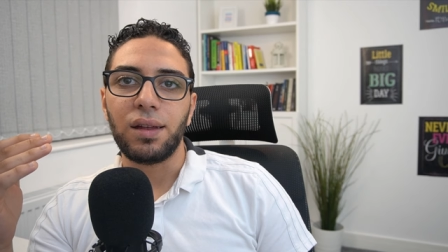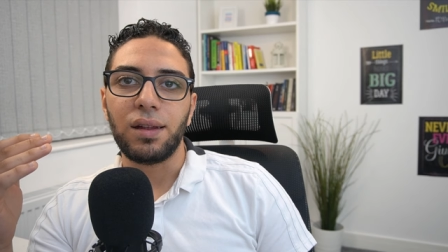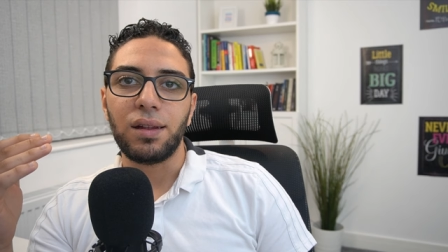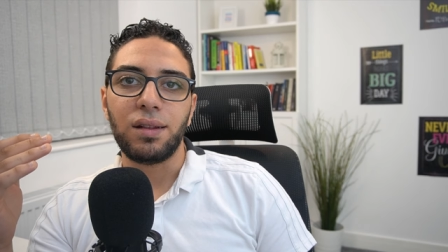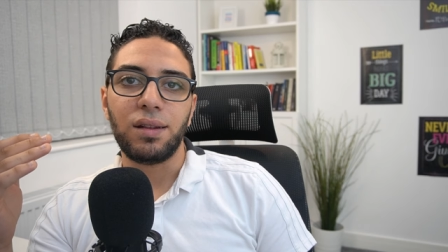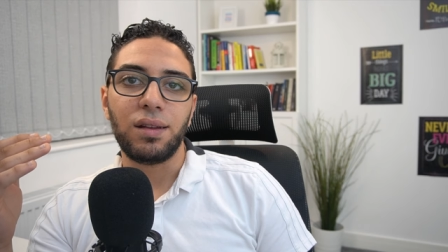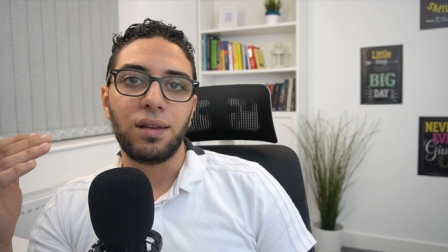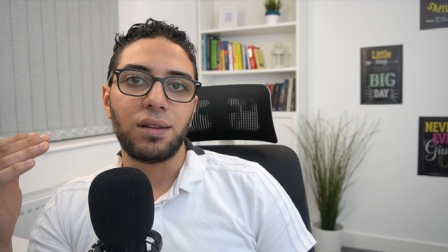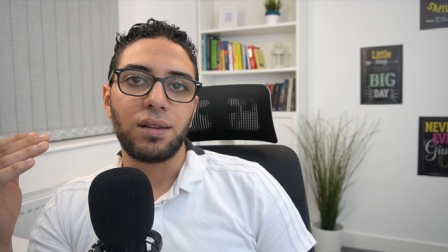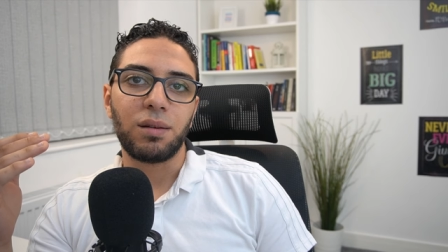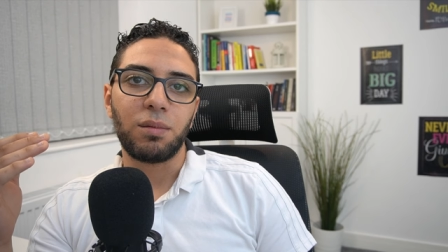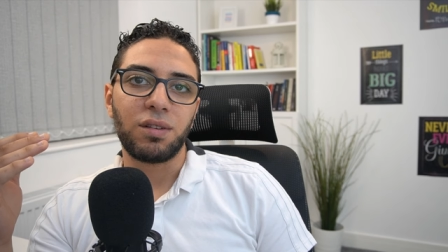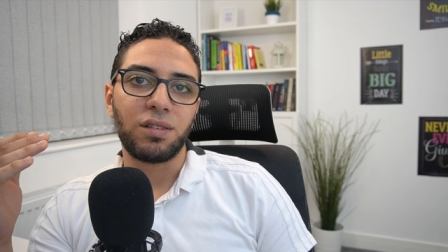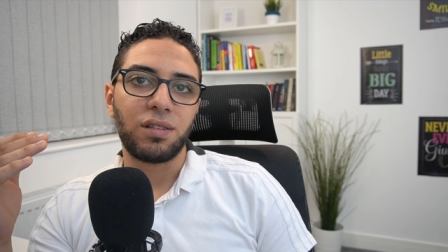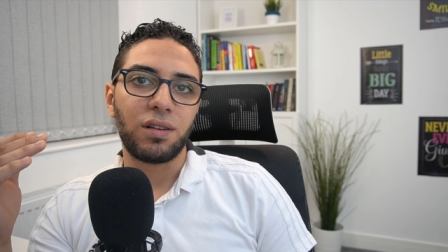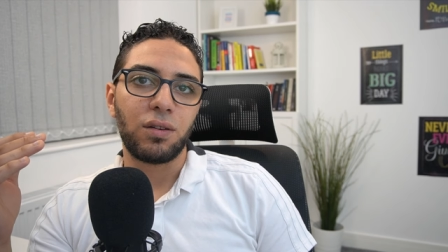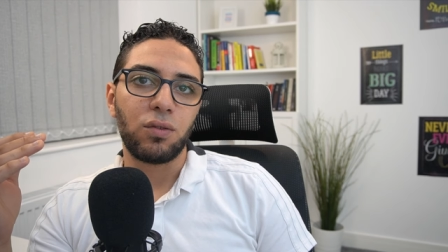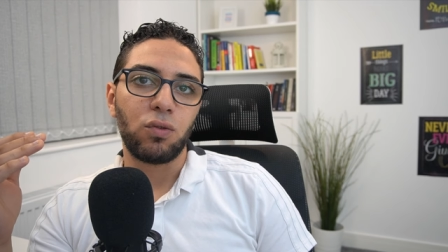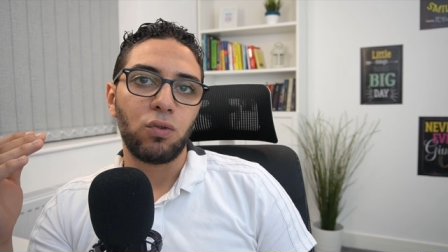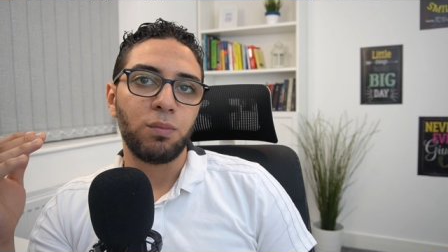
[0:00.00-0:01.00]
ديتا آه،
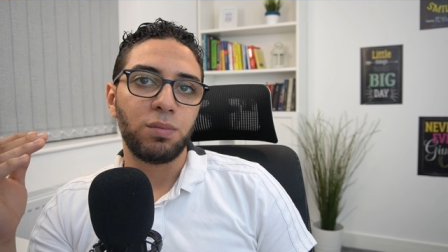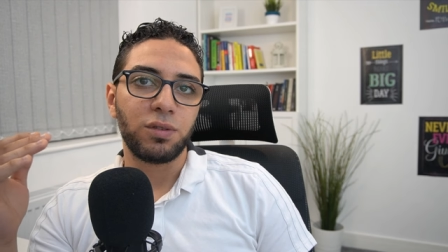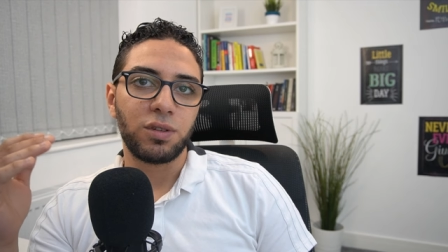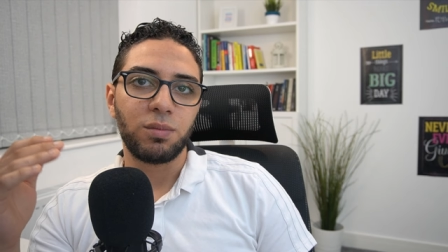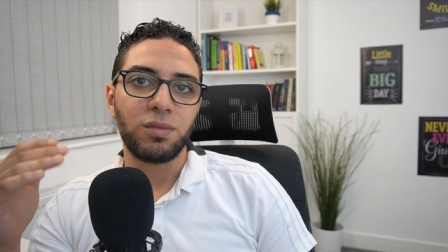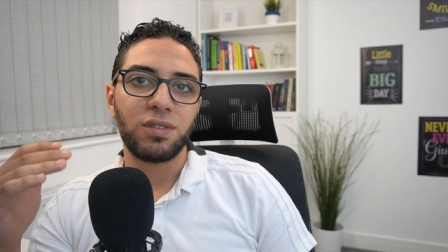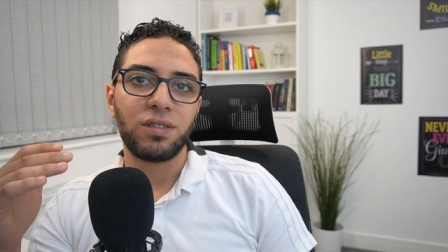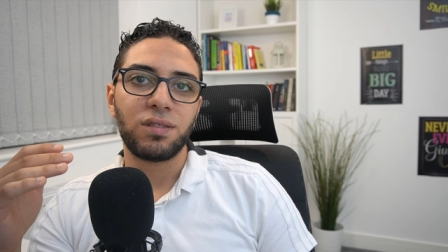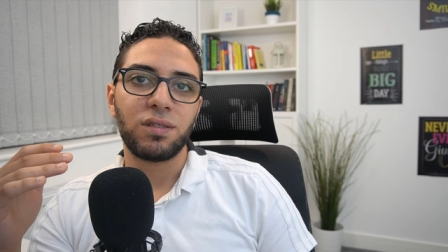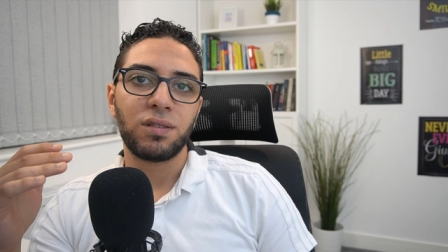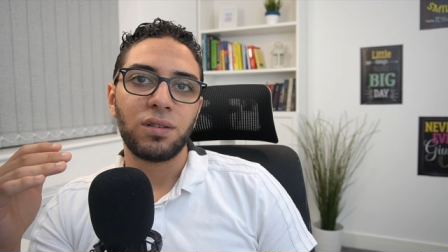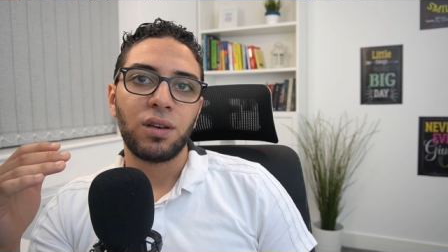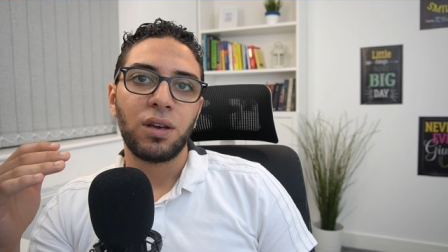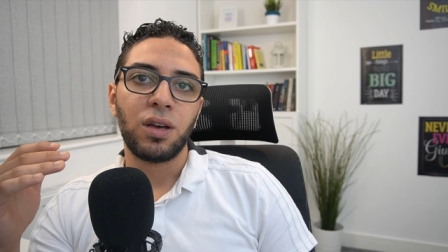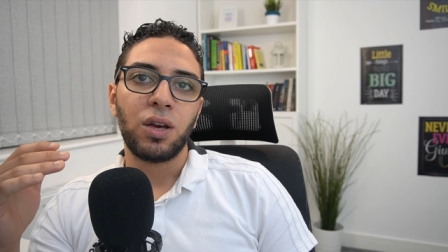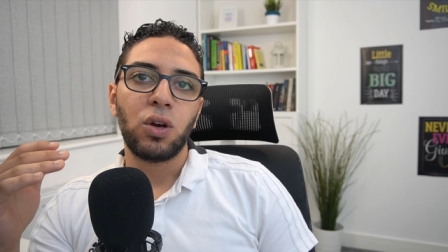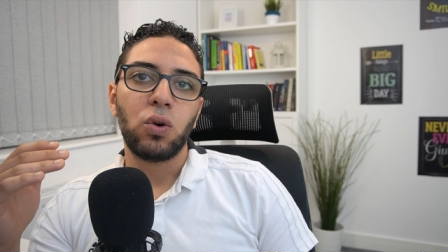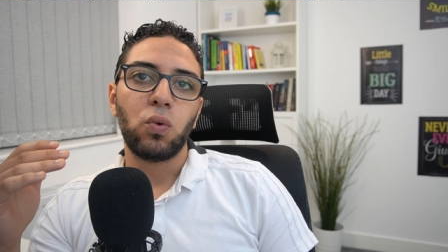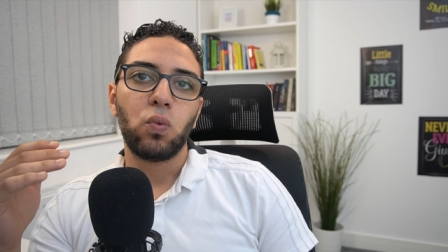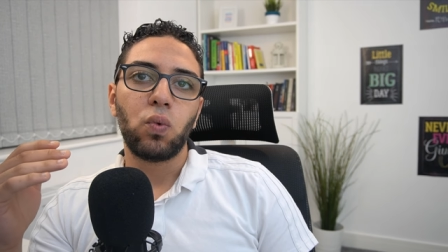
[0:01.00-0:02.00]
مثلا اون بريمس
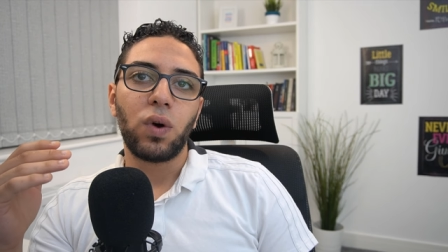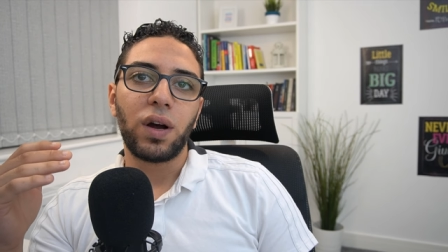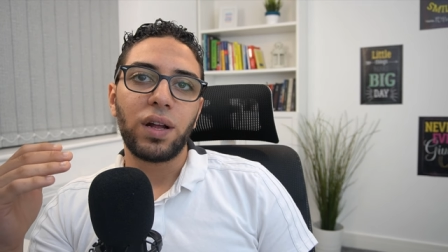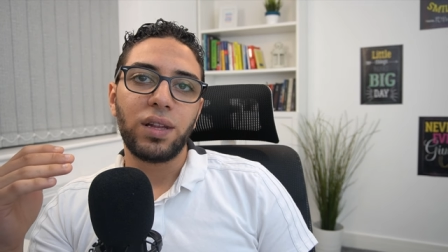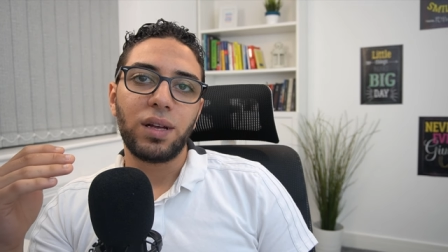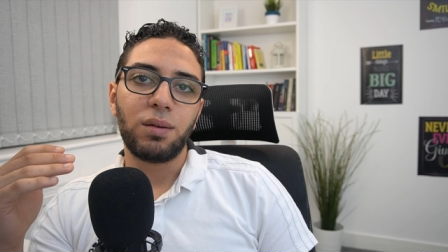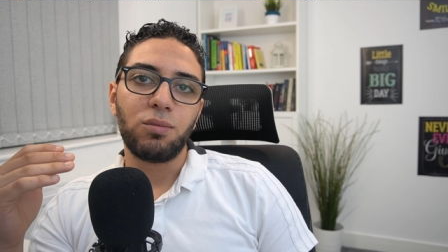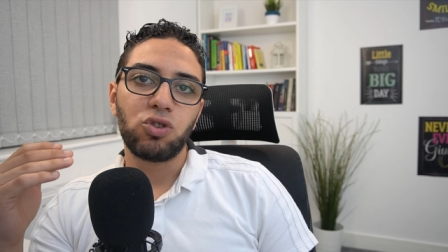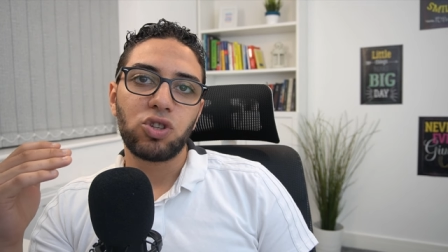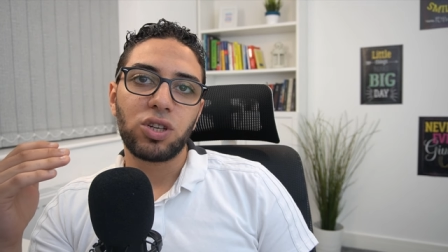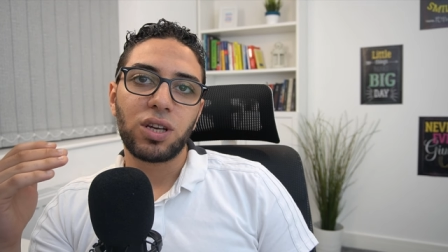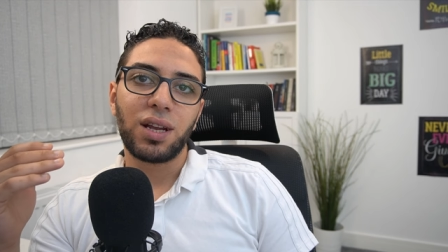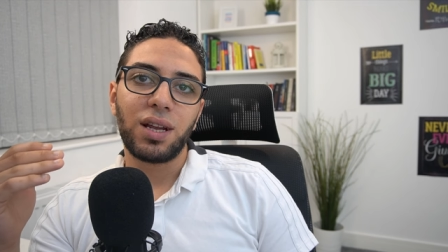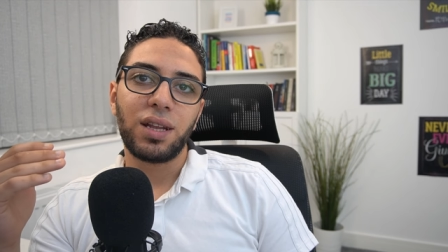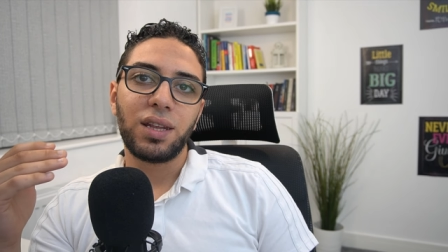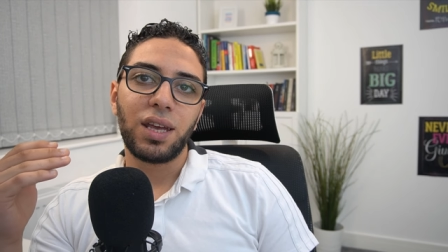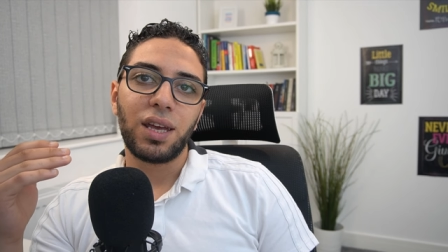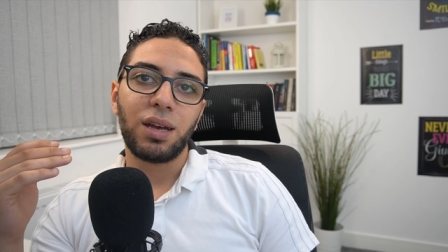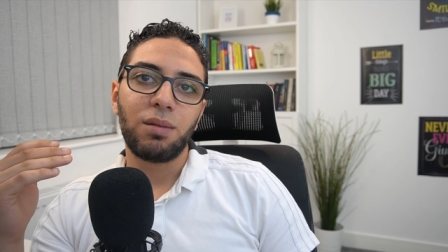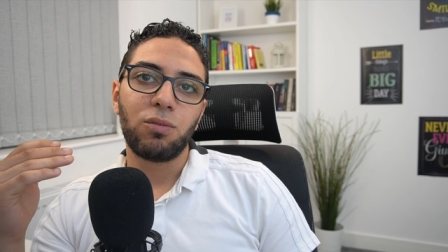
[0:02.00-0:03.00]
وعندها مشكلة
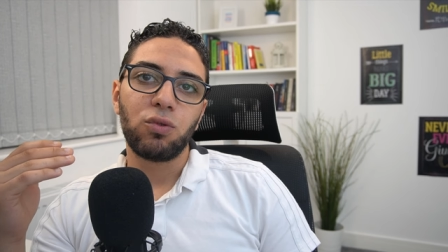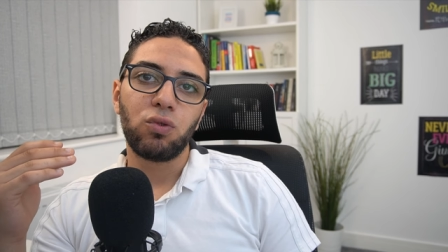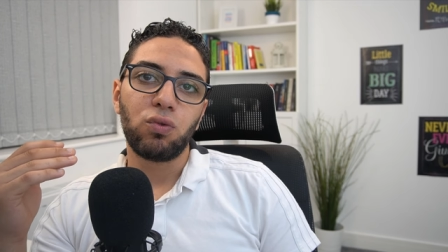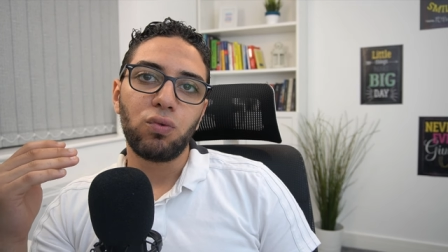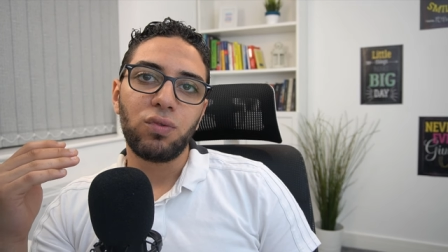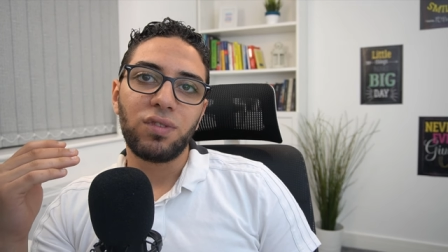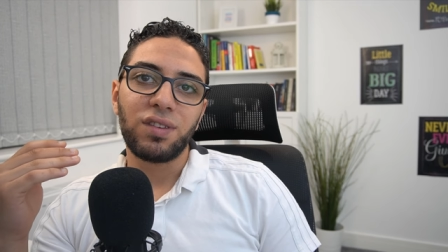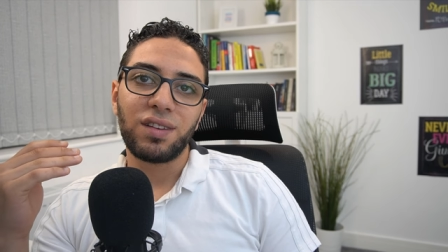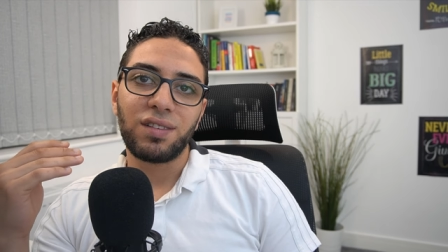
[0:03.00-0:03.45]
إن هي بتعوز